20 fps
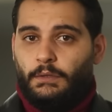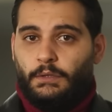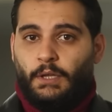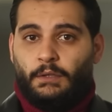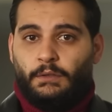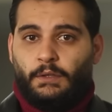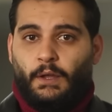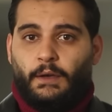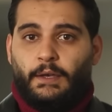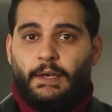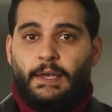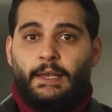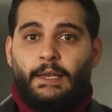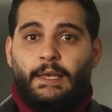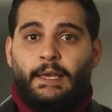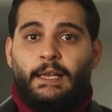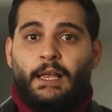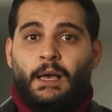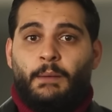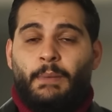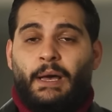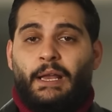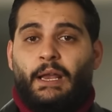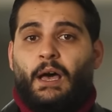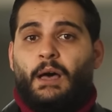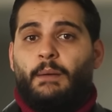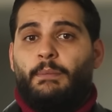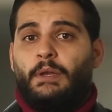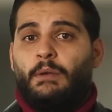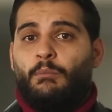ننتقل إلى
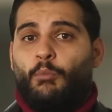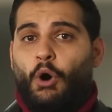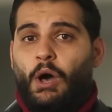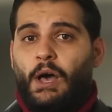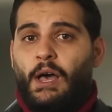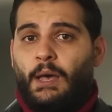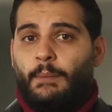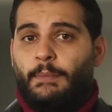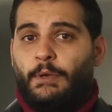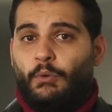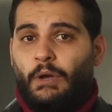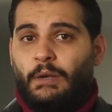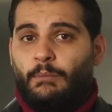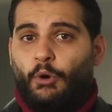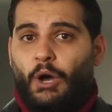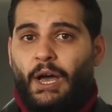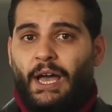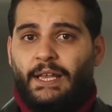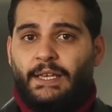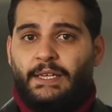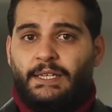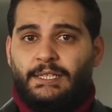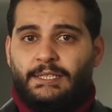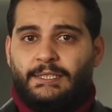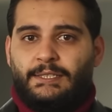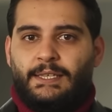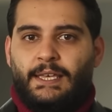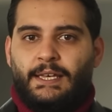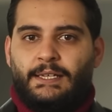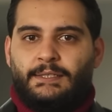ملعب المحامي والمحلل
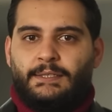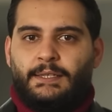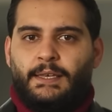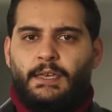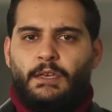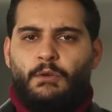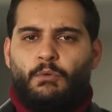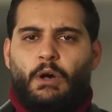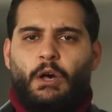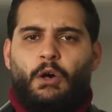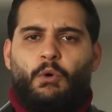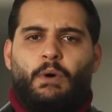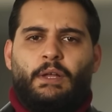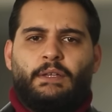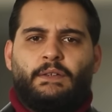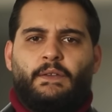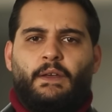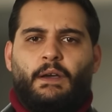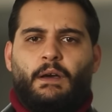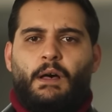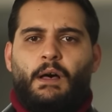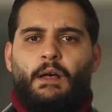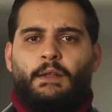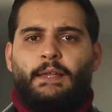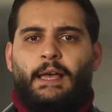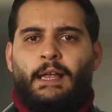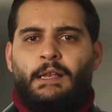السياسي وهو انتقاد